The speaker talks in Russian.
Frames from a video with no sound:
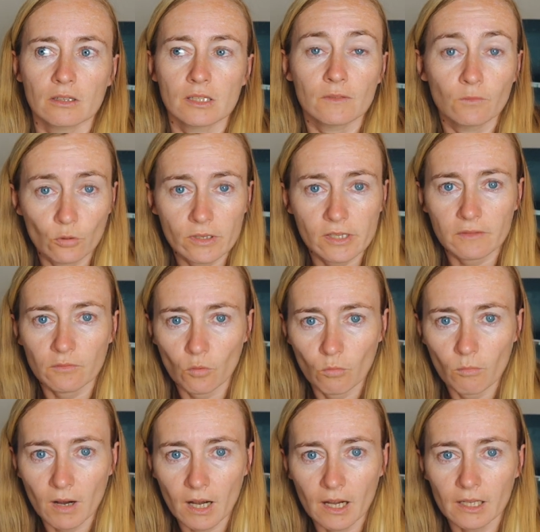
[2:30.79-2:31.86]
свойство
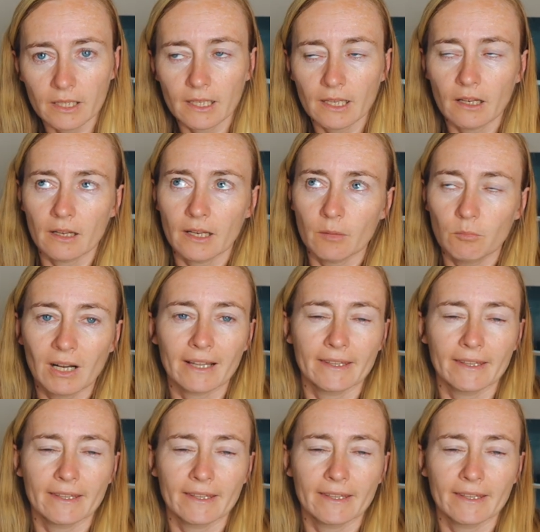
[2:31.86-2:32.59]
ума и либо